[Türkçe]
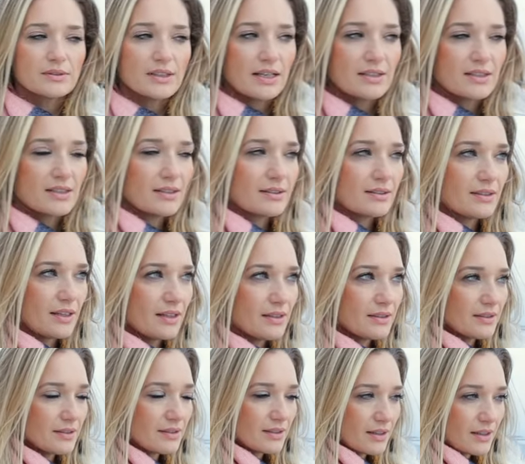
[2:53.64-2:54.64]
gerçekten
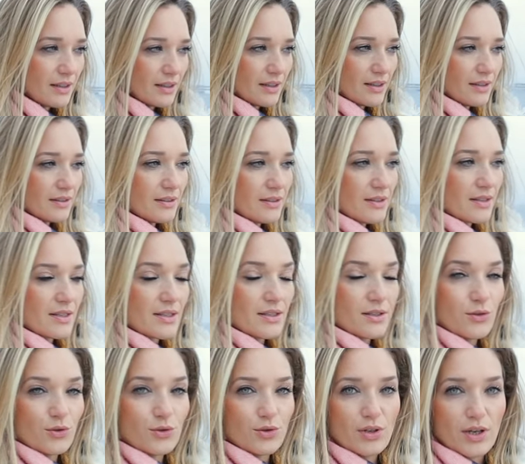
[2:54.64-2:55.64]
e,
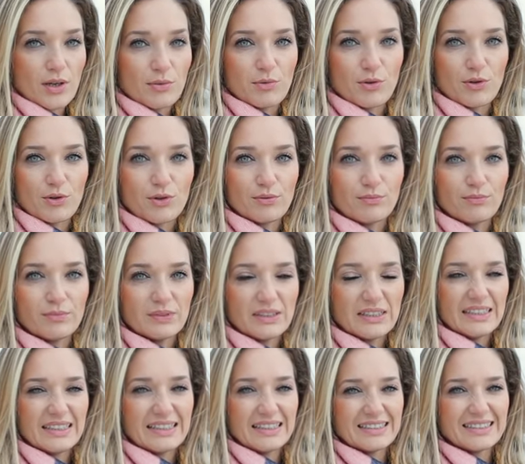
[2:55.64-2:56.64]
yazın düşünemiyorum.
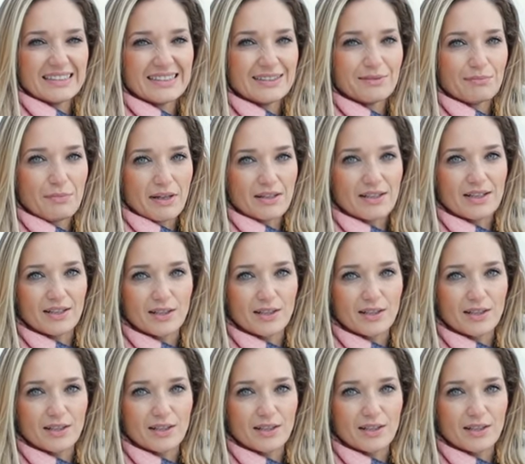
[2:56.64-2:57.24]
İnanılmaz